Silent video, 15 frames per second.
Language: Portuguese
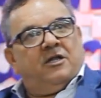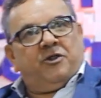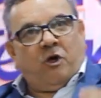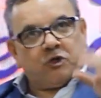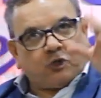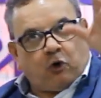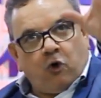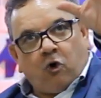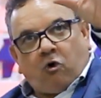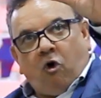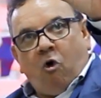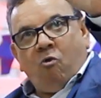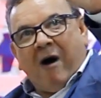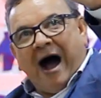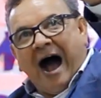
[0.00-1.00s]
Deus
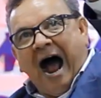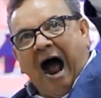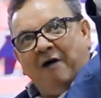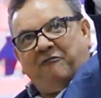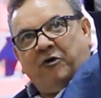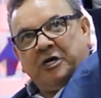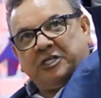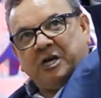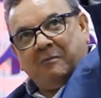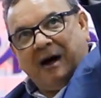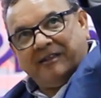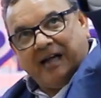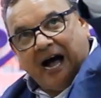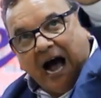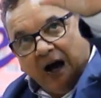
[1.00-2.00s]
colocou uma árvore
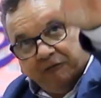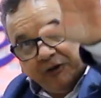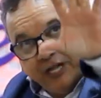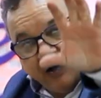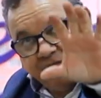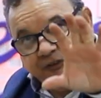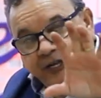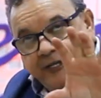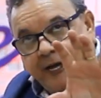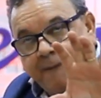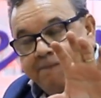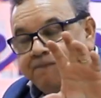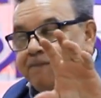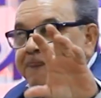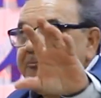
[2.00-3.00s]
chamada árvore da vida